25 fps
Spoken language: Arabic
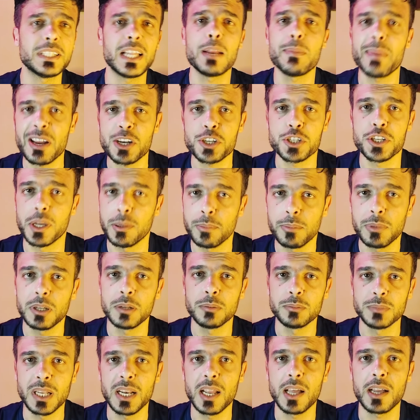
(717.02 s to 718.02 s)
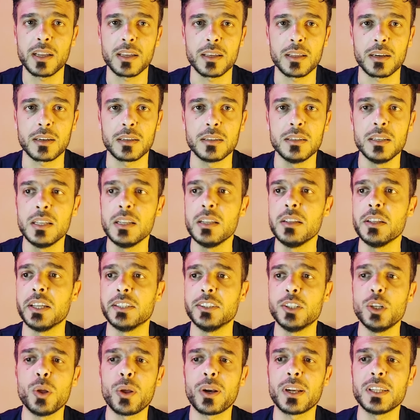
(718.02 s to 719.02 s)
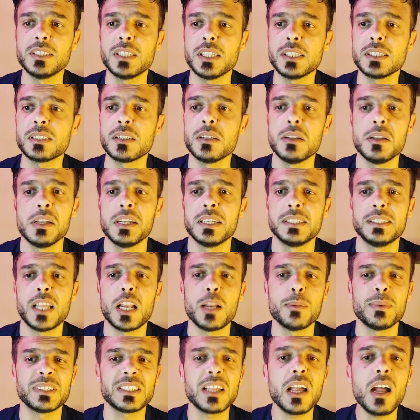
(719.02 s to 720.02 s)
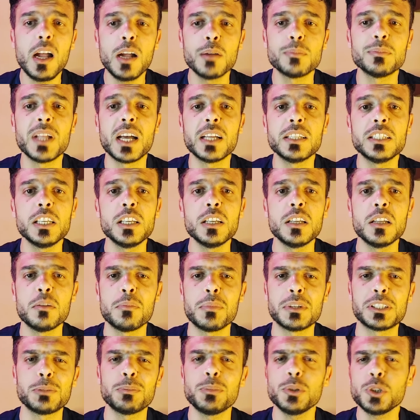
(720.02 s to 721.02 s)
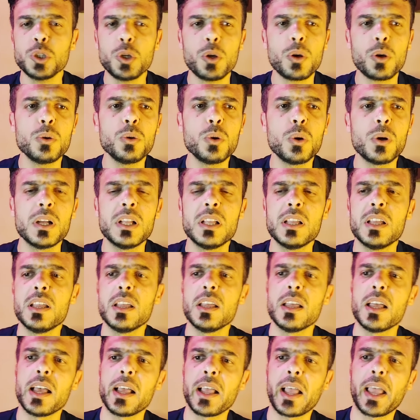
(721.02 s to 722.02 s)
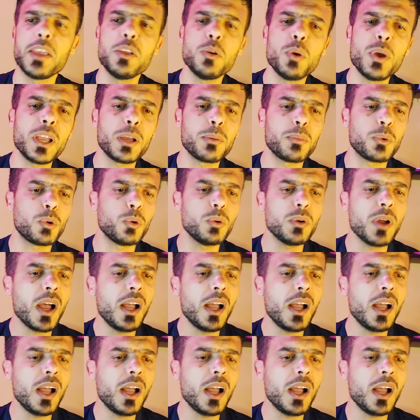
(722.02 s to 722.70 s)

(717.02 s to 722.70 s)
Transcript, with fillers: زلمه اجدب من الاخر يعني ديلورنتس زلمه صاحب نادي بس بتشعر انه خيو هيك بكون